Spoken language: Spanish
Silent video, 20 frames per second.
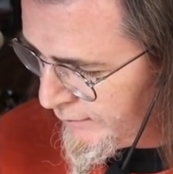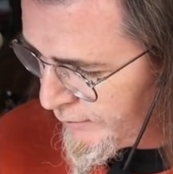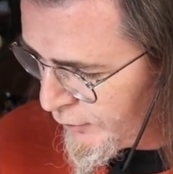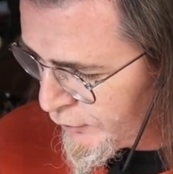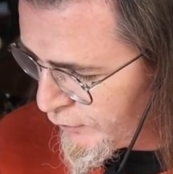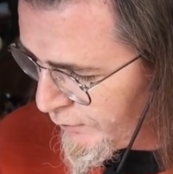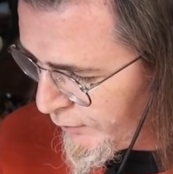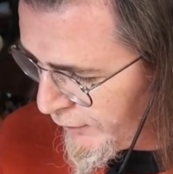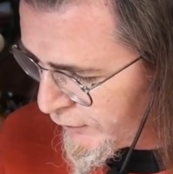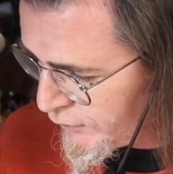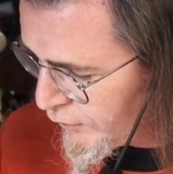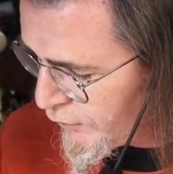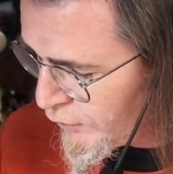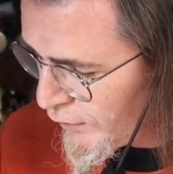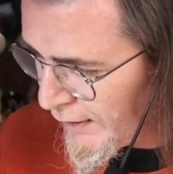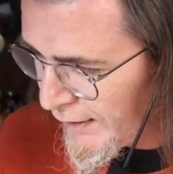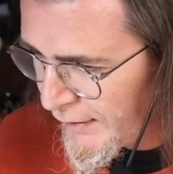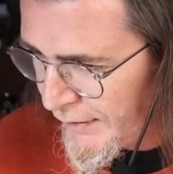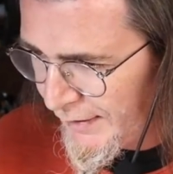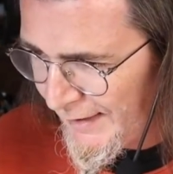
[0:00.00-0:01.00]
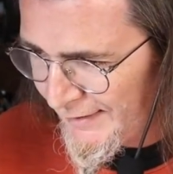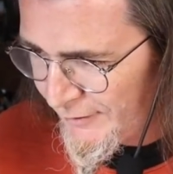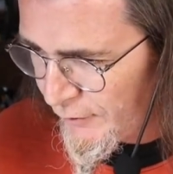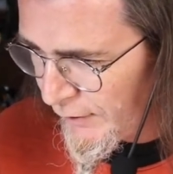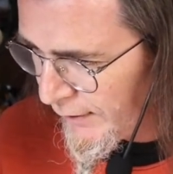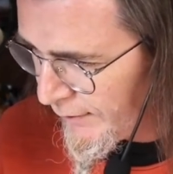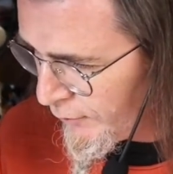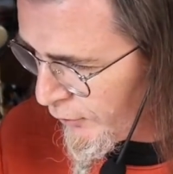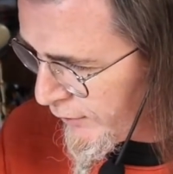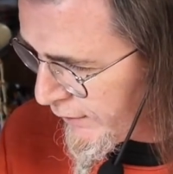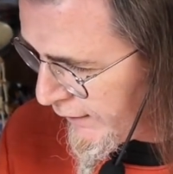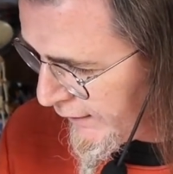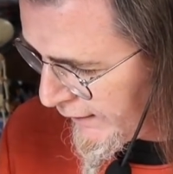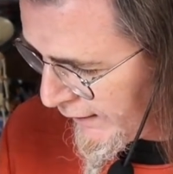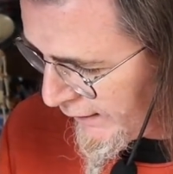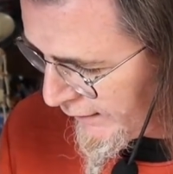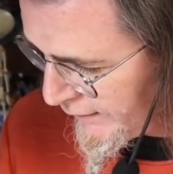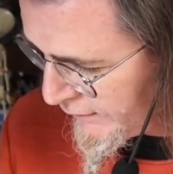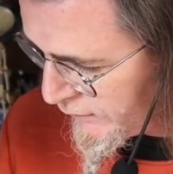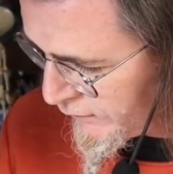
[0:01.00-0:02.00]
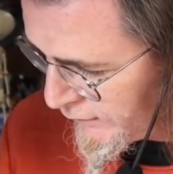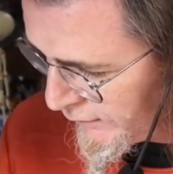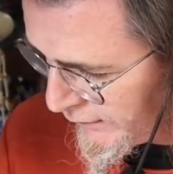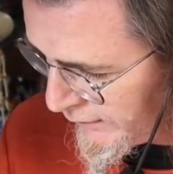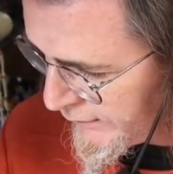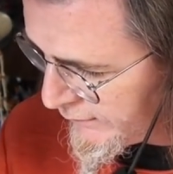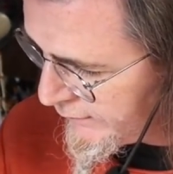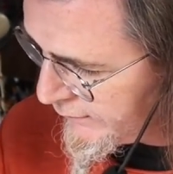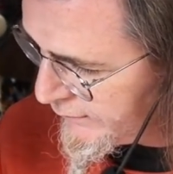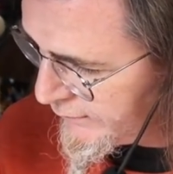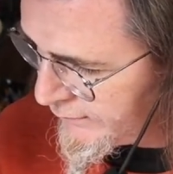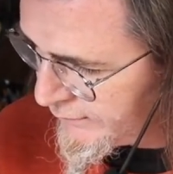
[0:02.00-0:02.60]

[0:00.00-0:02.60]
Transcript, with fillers: por supuesto, no alzando la voz ni nada de eso. ¿eh?